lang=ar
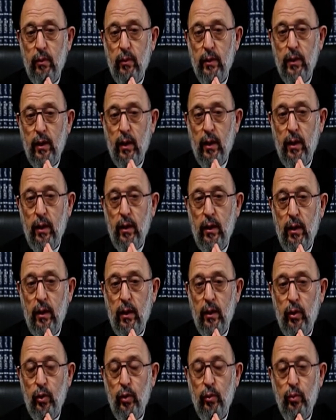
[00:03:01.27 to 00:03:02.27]
وتعالى
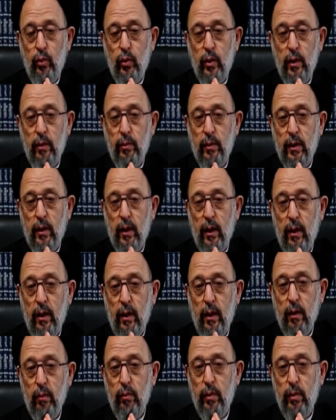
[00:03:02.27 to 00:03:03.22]
الأمور اللي بتتعلق